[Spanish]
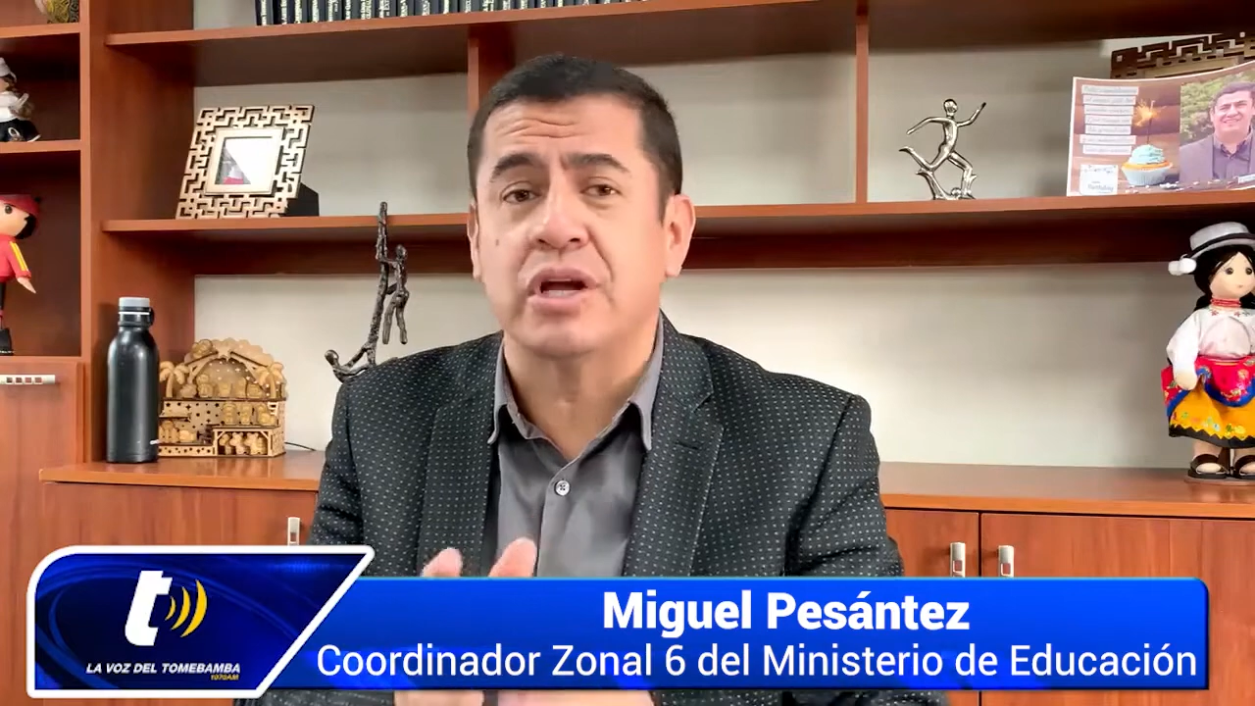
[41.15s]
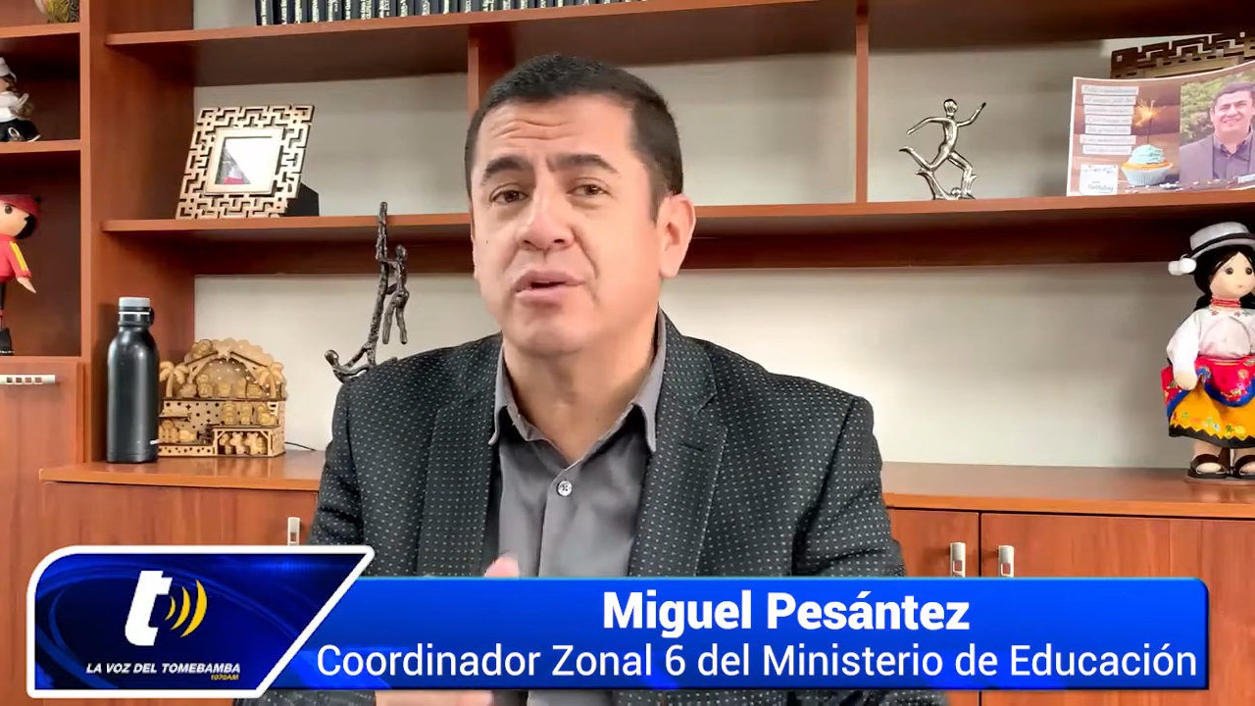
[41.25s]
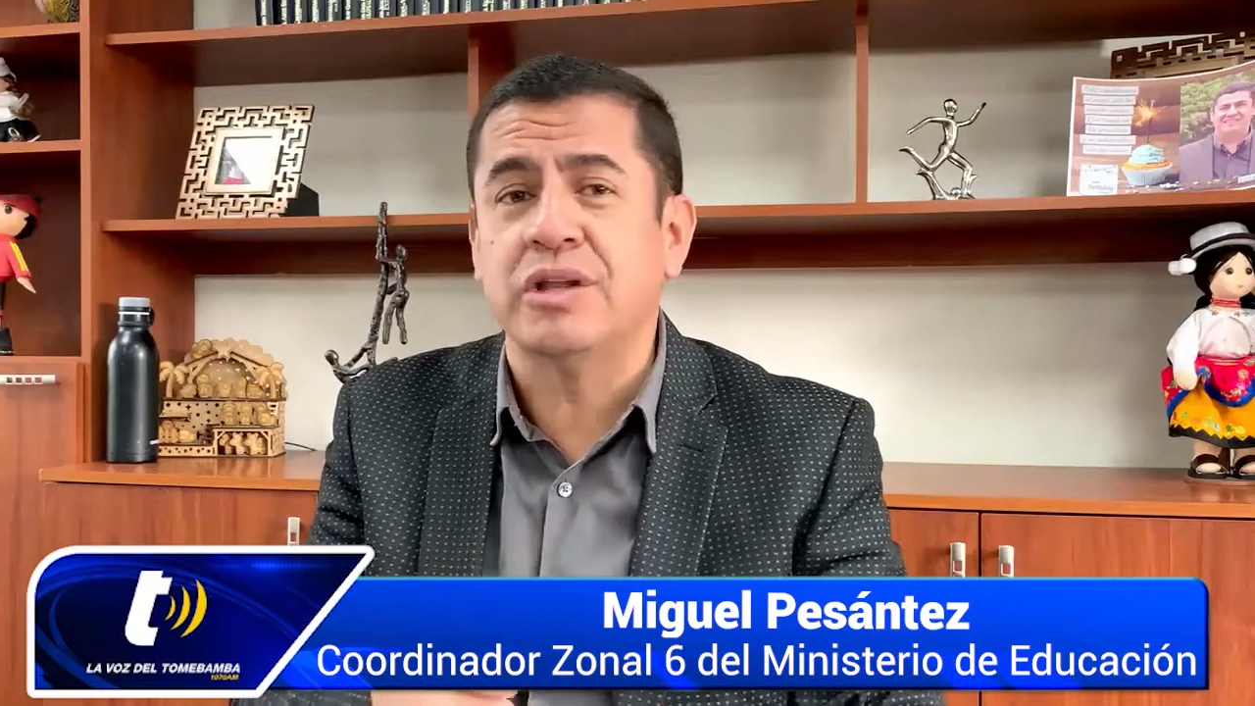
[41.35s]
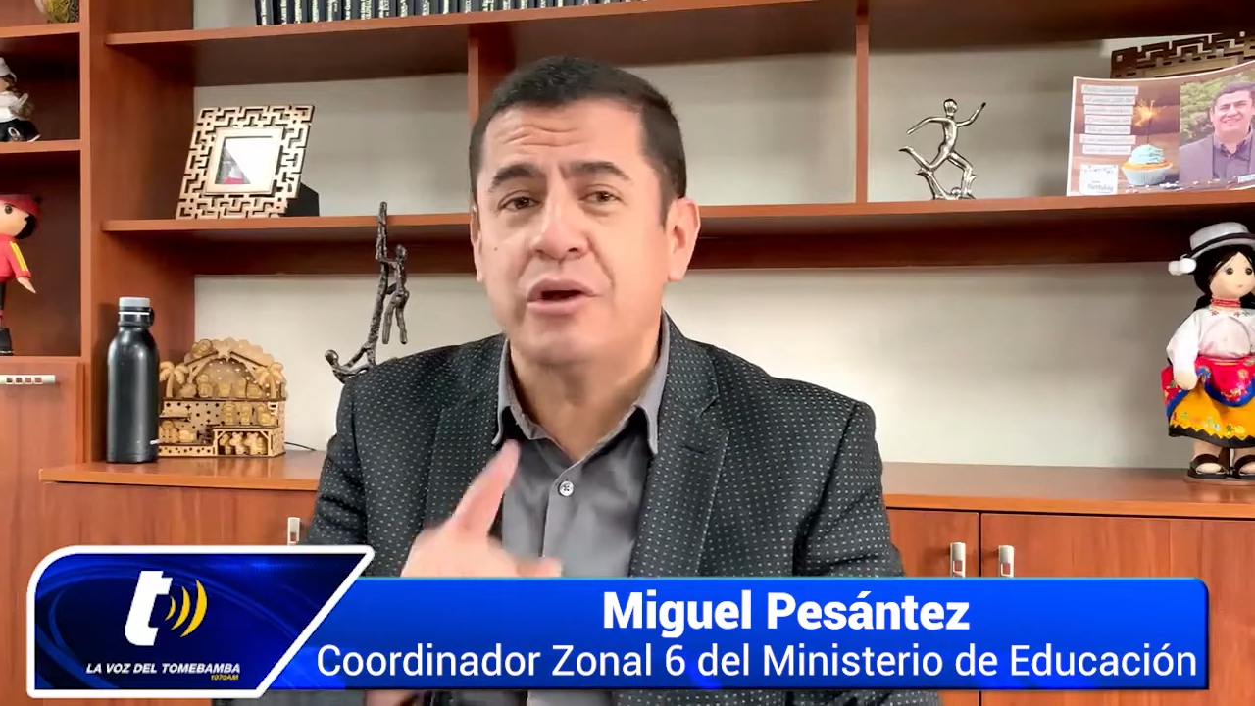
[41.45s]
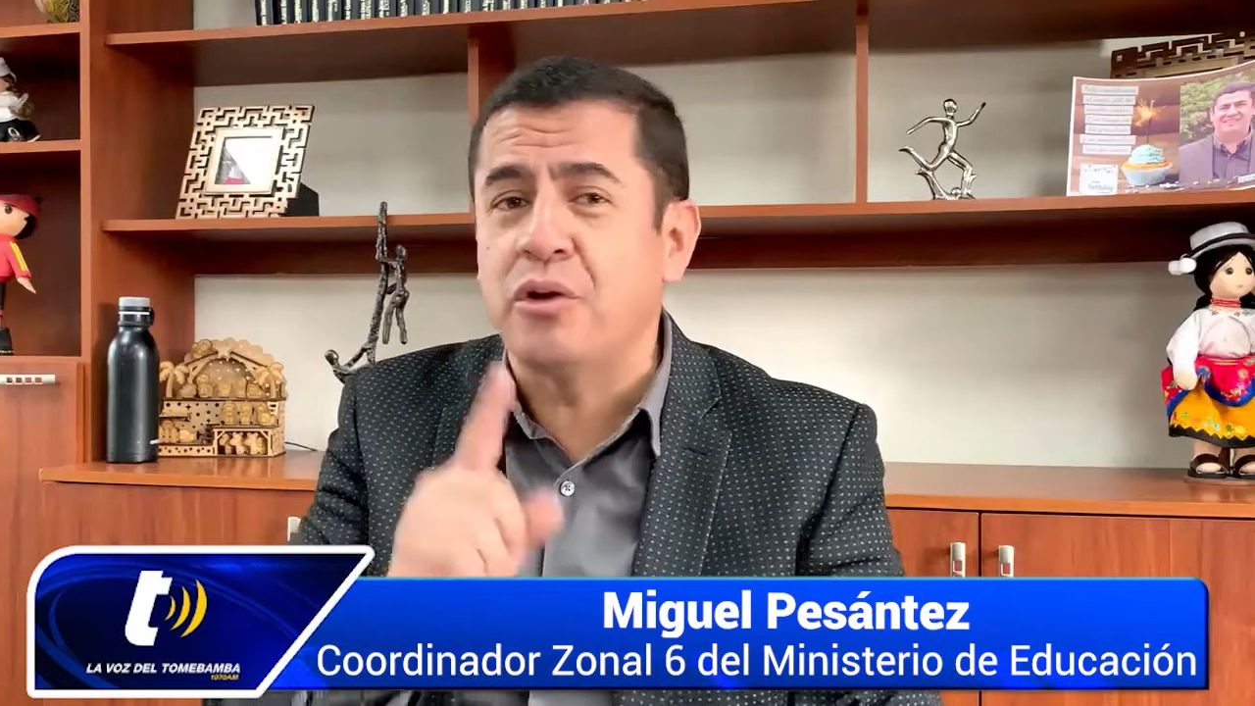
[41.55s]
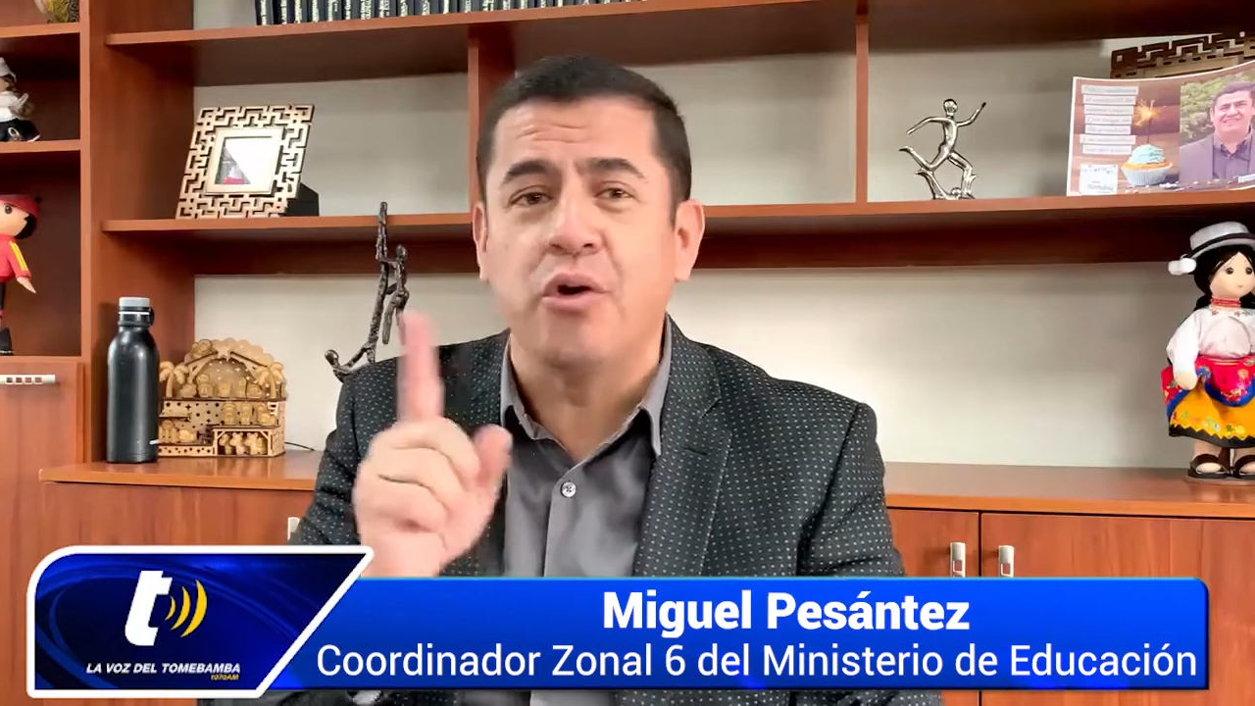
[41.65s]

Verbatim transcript: contagio